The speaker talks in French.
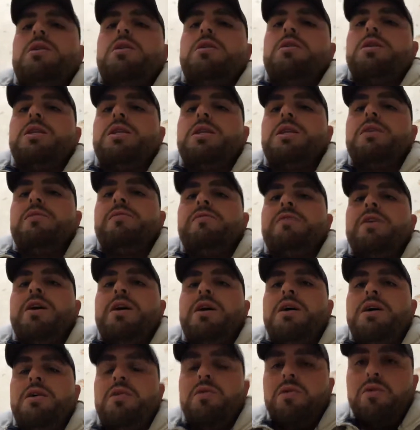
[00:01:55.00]
qui
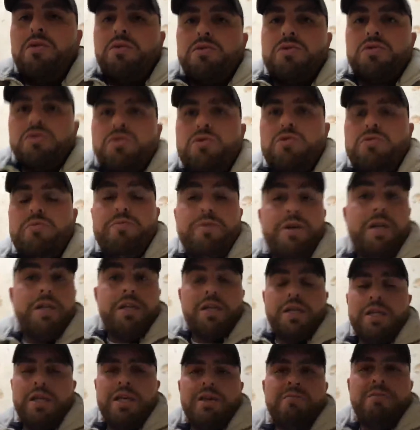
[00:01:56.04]
va s'occuper
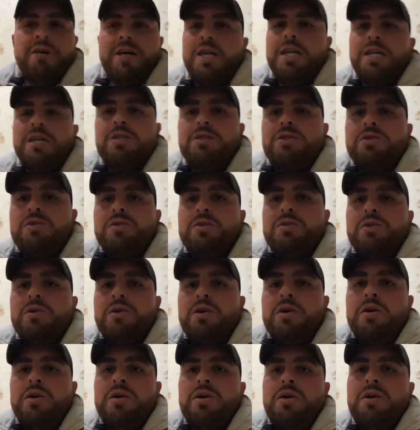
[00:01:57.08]
des démarches
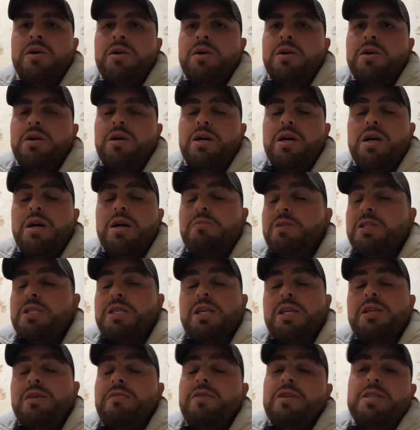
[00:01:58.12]

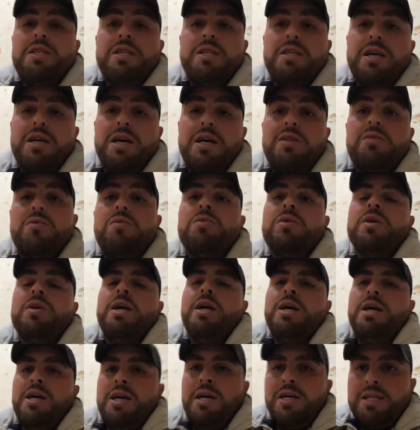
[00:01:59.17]
administratives, etc. Donc,
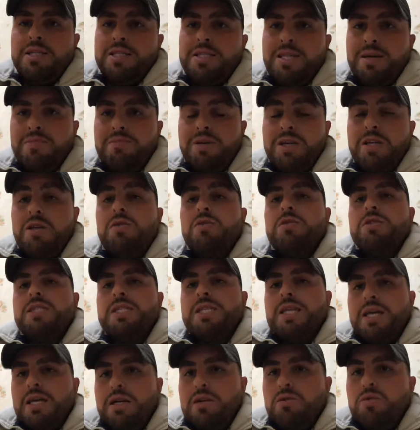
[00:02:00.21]
c'est payant,
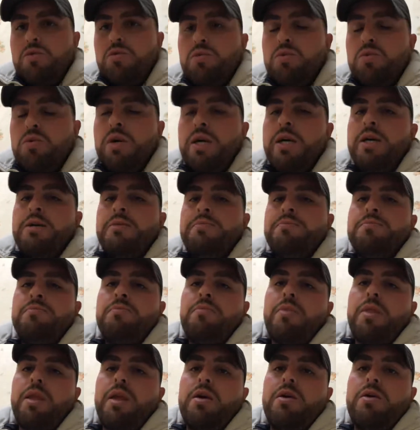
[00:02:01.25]
ça a un coût
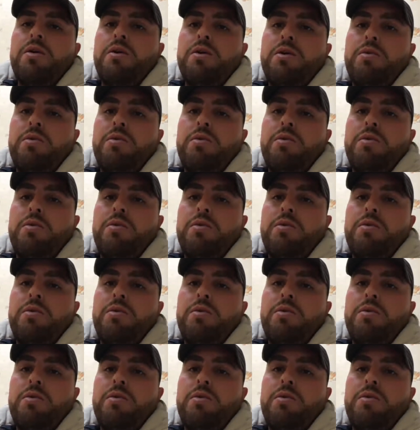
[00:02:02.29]
euh,